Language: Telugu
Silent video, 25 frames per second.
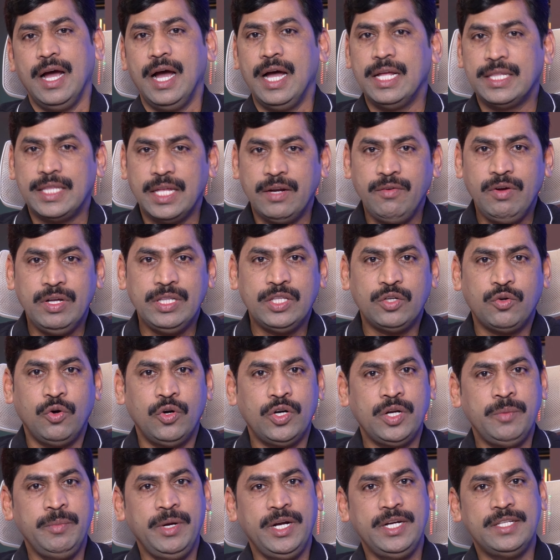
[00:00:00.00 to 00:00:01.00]
ఆ తర్వాత
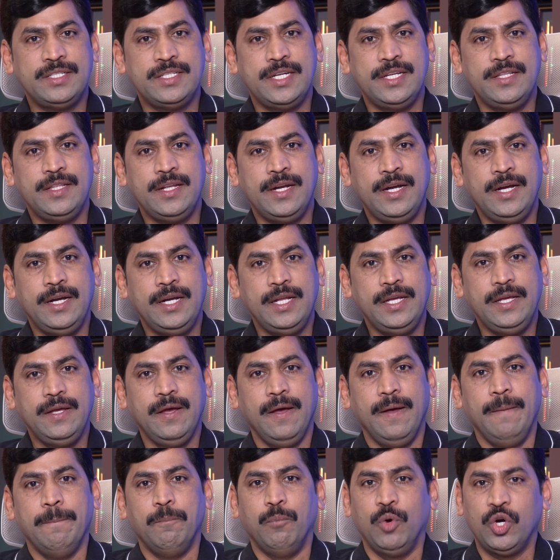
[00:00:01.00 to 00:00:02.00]
కోటంరెడ్డి శ్రీధర్ రెడ్డి
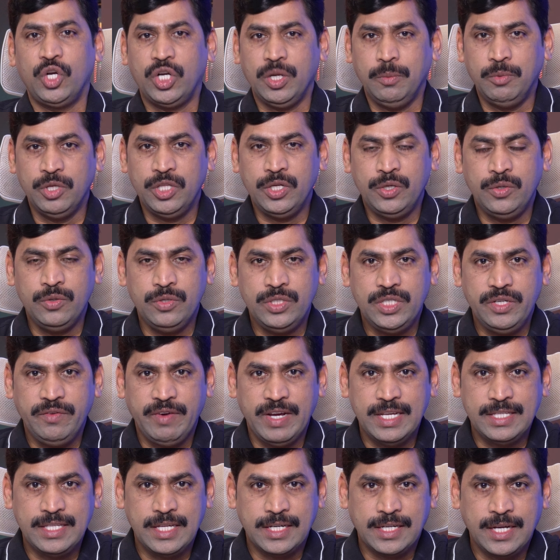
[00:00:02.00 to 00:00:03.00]
మొట్టమొదటి నుంచి
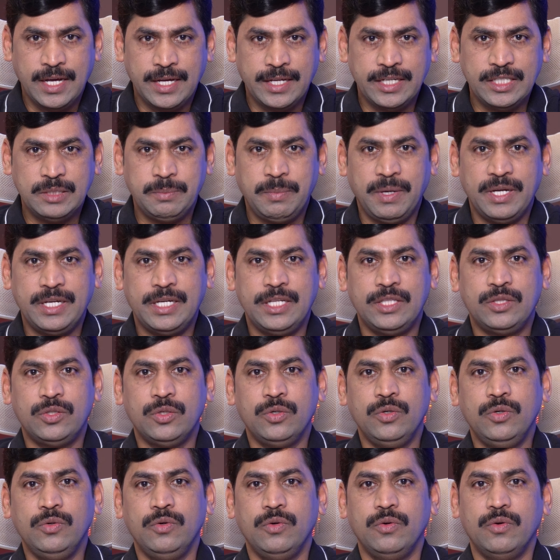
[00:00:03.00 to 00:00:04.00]
వైఎస్ఆర్ కాంగ్రెస్
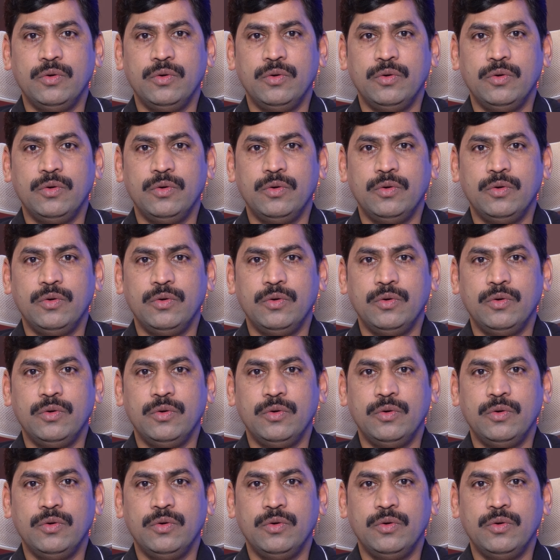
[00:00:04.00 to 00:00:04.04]
పార్టీతో